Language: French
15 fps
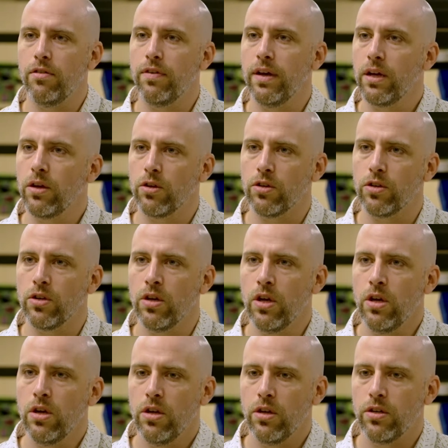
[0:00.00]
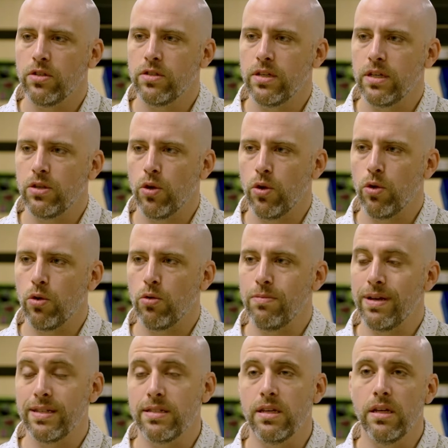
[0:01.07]
fait que euh, c'est un
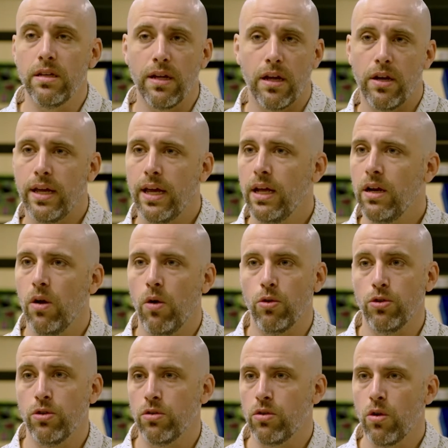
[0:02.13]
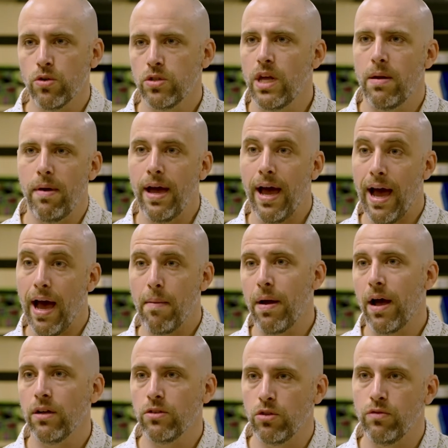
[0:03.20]
métier dans lequel on a constamment à
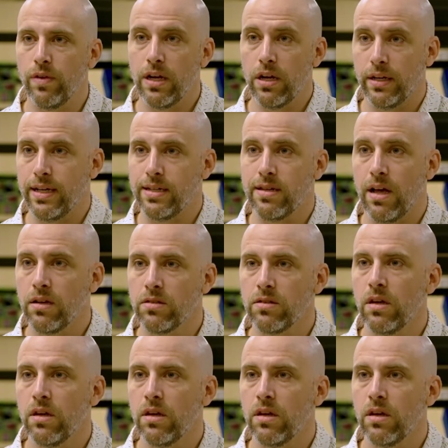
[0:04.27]
apprendre de nouvelles connaissances.